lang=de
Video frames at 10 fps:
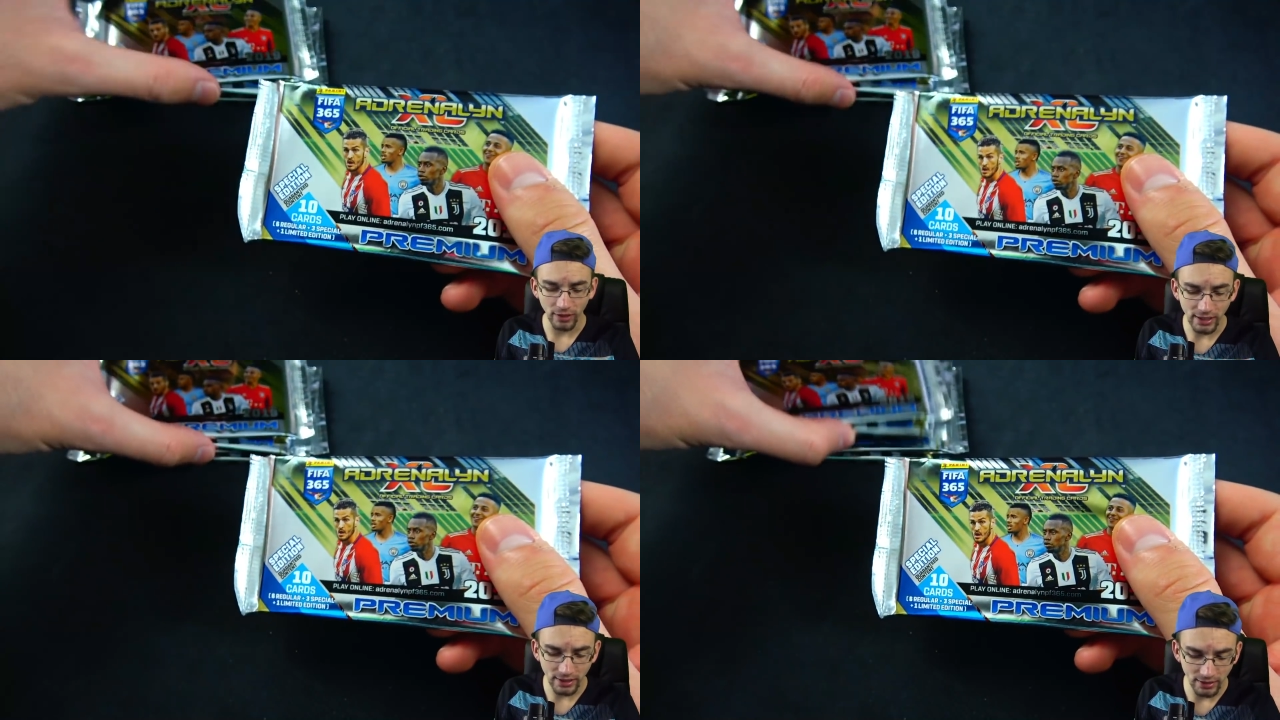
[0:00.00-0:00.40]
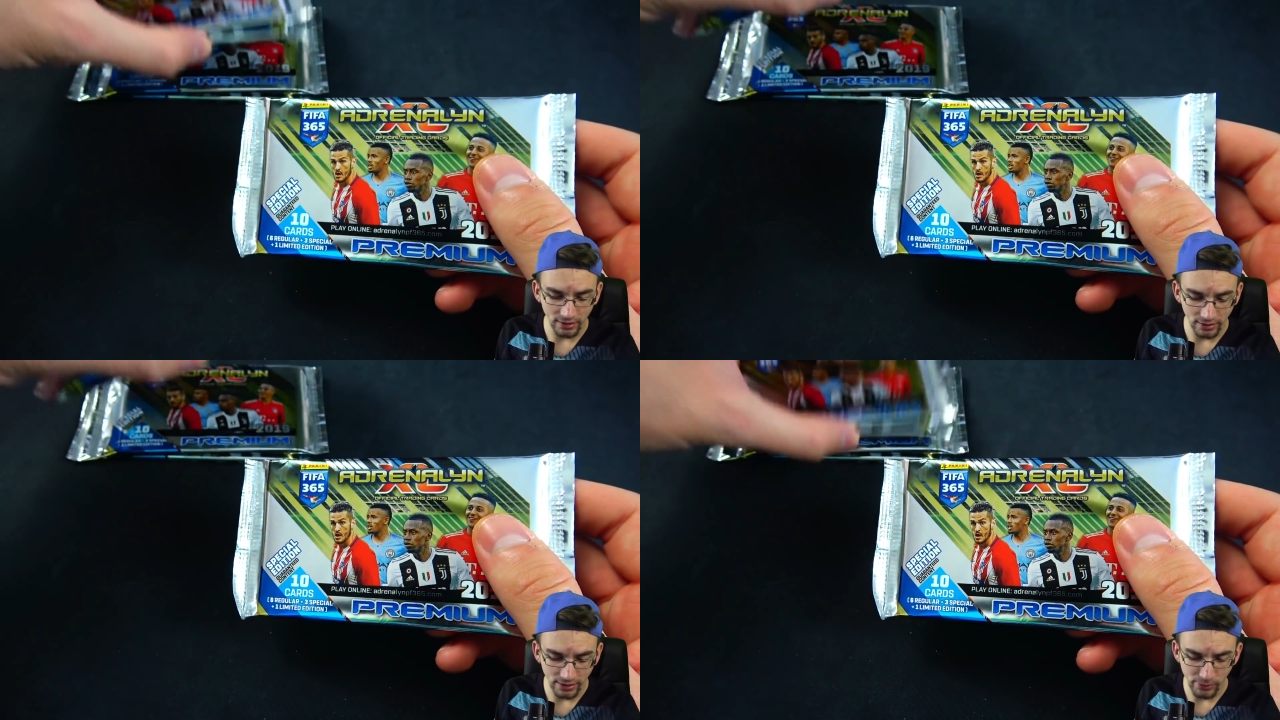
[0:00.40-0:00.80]

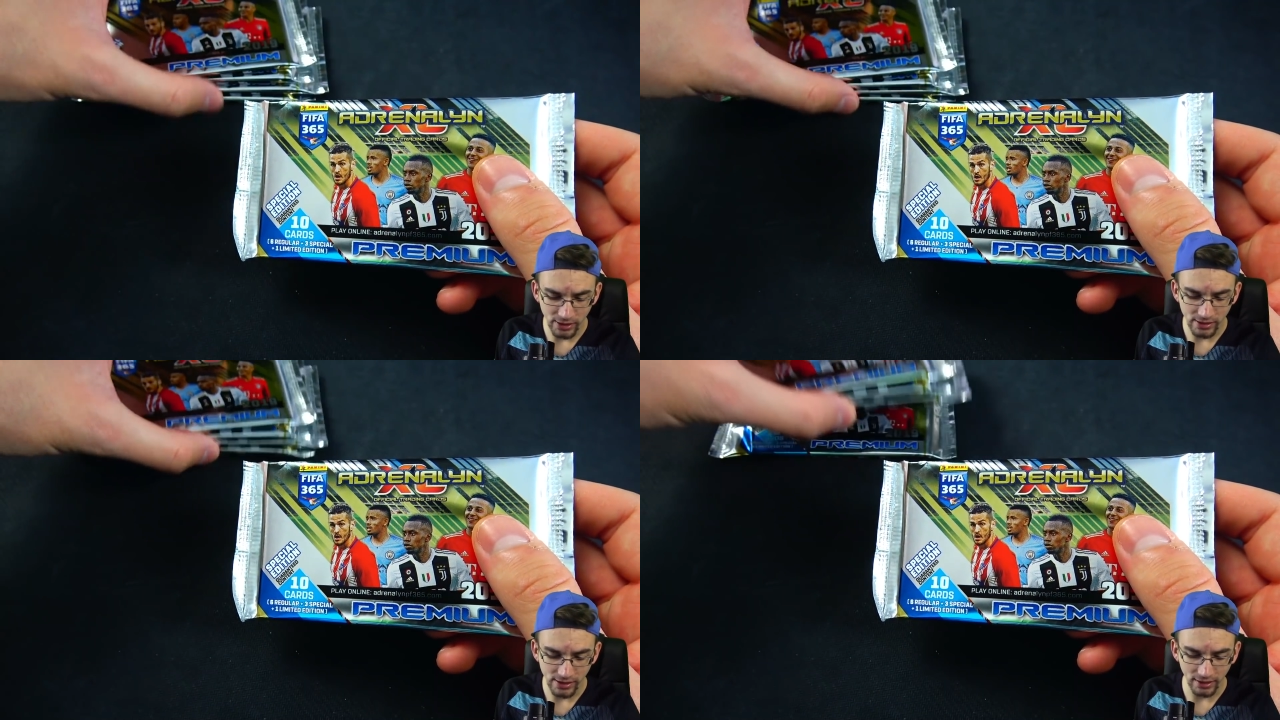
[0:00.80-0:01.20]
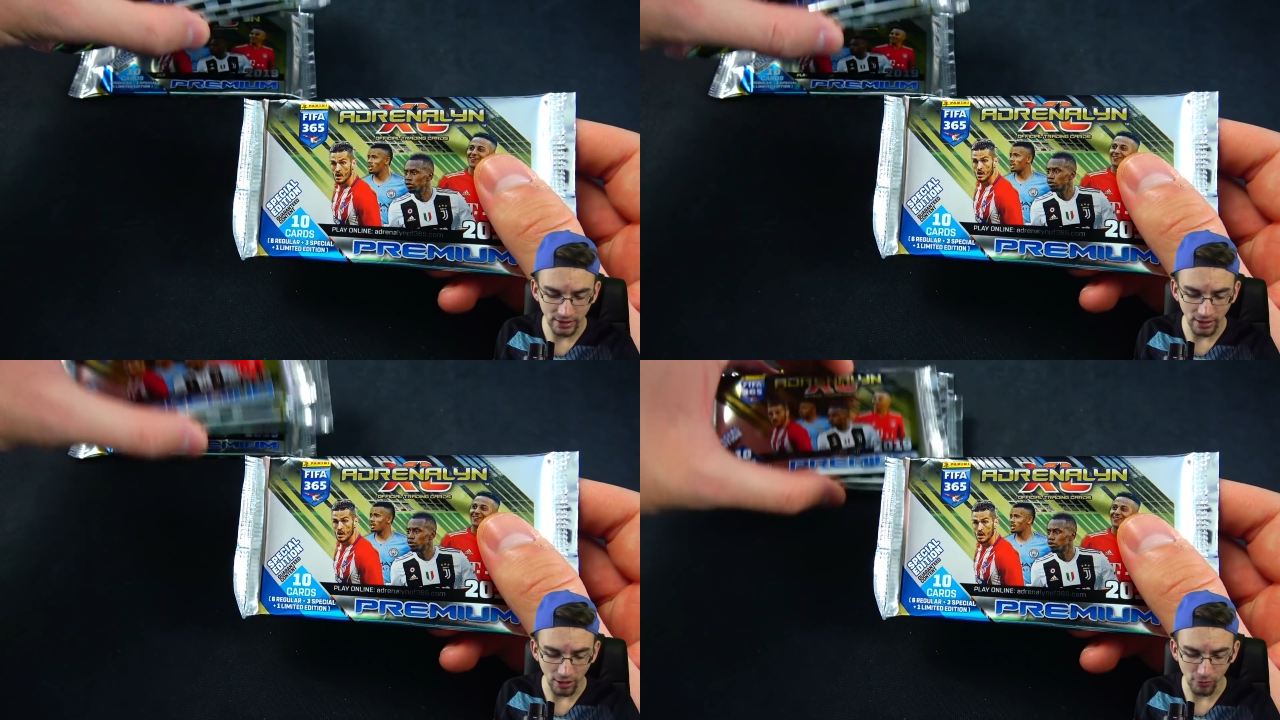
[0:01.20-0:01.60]
welche
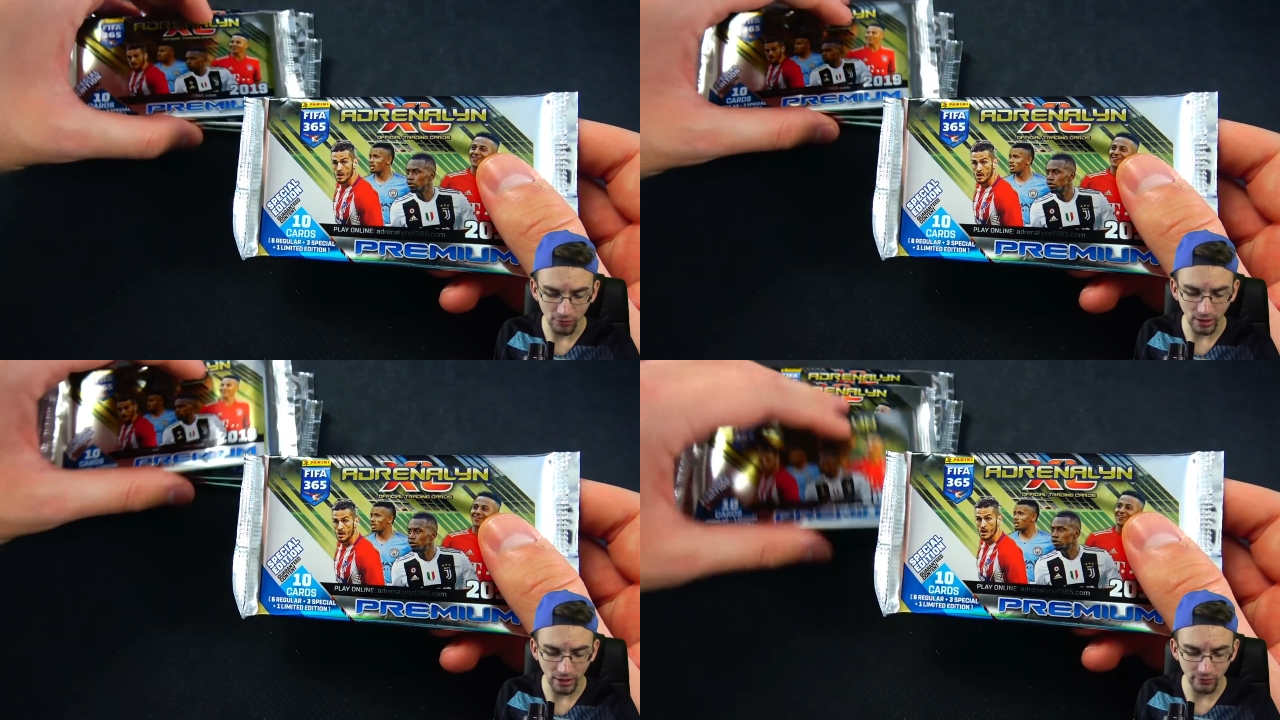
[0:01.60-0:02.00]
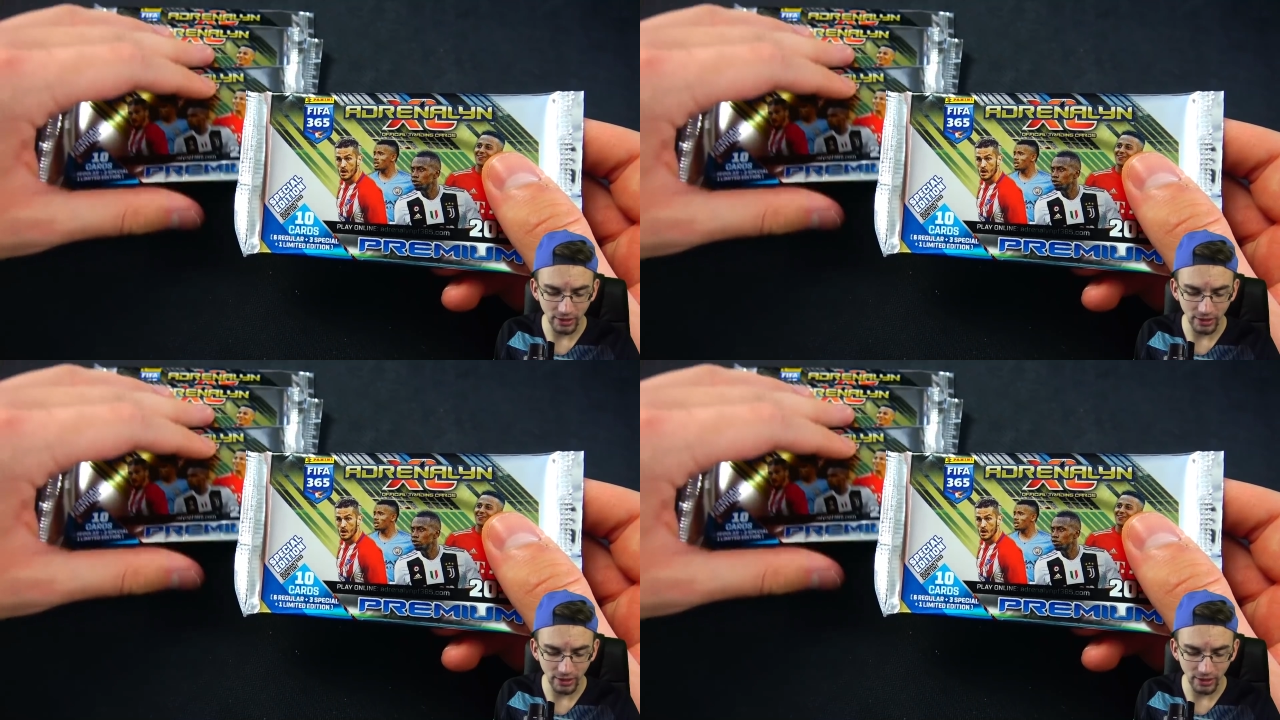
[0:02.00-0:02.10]
limitierten Auflagen